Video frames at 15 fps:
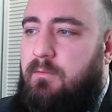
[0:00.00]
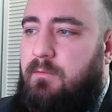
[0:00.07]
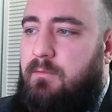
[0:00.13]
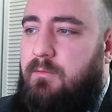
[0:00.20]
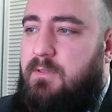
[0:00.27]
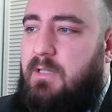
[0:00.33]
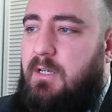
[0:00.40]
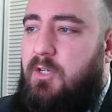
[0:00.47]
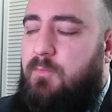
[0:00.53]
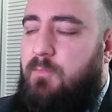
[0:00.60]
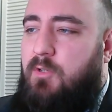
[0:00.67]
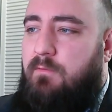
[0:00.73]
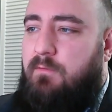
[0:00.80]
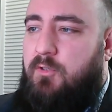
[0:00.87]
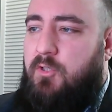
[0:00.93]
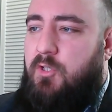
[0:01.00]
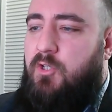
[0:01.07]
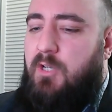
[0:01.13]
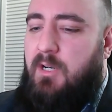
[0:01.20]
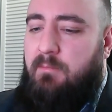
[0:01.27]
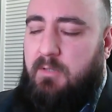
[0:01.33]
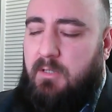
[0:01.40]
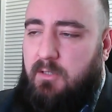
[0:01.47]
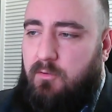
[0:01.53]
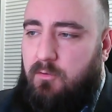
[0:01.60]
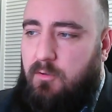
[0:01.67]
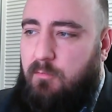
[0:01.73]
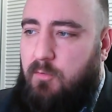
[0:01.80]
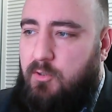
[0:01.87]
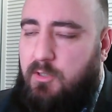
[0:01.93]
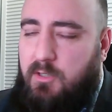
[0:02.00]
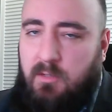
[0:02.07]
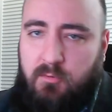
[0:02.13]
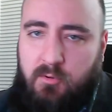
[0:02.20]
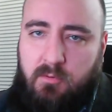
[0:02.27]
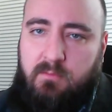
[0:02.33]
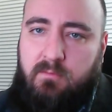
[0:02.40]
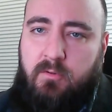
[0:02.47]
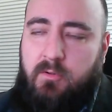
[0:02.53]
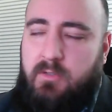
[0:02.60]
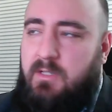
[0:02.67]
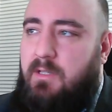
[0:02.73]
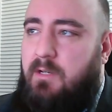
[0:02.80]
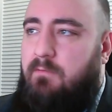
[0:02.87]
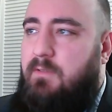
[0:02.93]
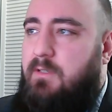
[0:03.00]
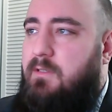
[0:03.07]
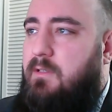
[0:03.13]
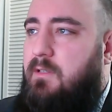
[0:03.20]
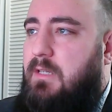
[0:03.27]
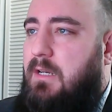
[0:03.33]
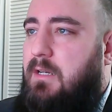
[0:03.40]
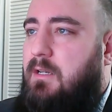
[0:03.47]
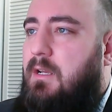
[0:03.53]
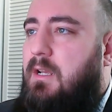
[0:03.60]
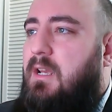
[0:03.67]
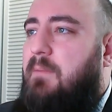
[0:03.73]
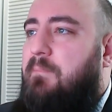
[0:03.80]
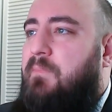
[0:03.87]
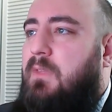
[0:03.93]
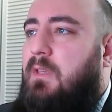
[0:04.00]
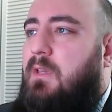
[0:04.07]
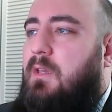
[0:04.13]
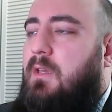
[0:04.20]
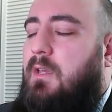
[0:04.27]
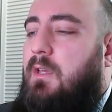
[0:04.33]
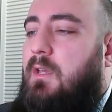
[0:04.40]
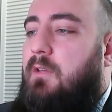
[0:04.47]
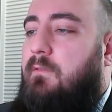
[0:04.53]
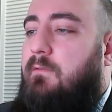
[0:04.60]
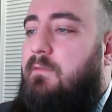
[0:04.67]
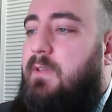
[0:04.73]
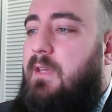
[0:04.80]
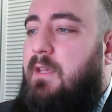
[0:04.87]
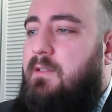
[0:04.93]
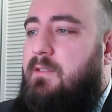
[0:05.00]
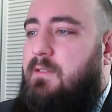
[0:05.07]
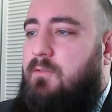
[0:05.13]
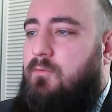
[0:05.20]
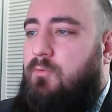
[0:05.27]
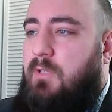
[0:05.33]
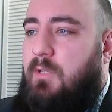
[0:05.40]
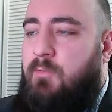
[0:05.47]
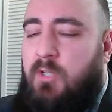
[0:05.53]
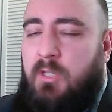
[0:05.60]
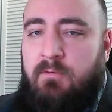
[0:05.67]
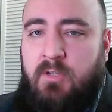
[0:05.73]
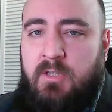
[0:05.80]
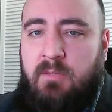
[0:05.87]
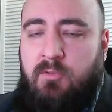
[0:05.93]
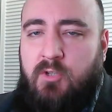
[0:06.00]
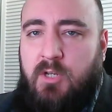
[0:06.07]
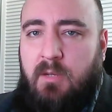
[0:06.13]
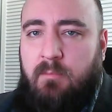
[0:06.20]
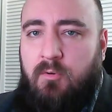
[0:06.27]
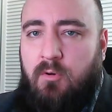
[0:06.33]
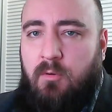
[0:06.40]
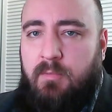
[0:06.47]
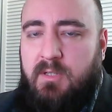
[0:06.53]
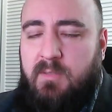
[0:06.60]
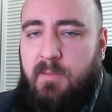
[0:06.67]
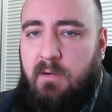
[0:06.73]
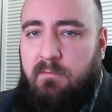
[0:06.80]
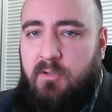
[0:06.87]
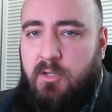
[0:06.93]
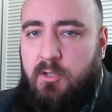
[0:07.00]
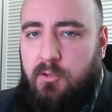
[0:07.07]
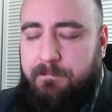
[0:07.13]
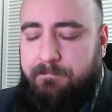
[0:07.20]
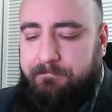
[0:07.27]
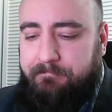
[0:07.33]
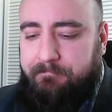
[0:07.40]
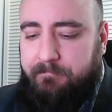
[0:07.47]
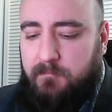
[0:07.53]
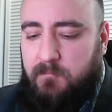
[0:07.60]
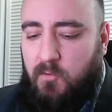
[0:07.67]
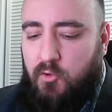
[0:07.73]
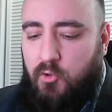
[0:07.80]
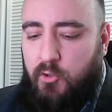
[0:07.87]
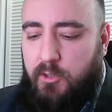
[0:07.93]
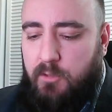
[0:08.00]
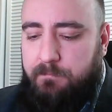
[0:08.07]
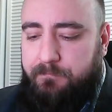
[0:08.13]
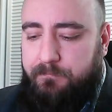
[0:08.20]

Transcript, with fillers: staliśmy się właścicielem tej nieruchomości, na przykład w drodze darowizny, tak? Więc tutaj przede wszystkim trzeba byłoby sprawdzić, czy